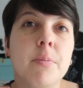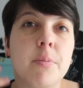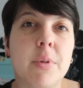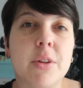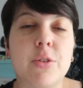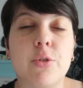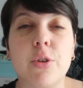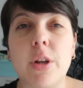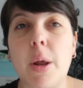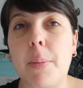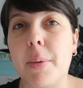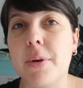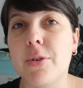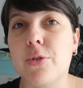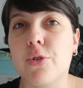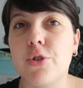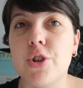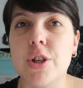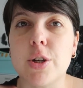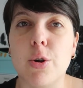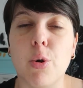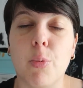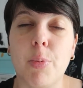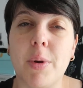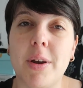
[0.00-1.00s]
parce que d'après ce que
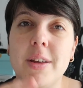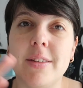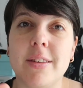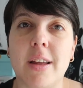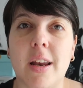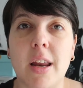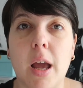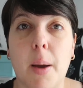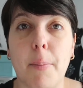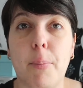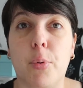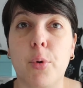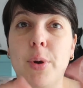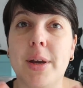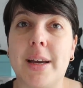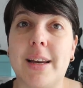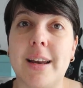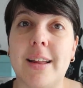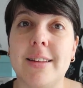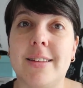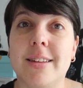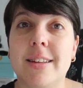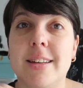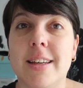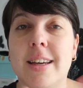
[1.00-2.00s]
j'ai compris, ils allaient un peu
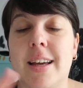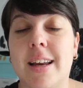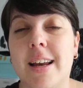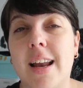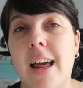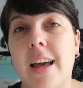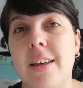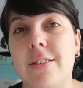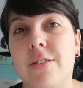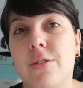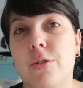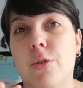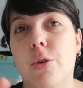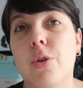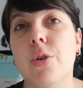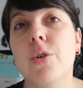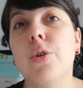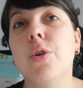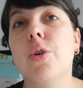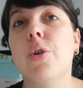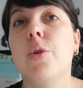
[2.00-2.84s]
éclater les classes euh,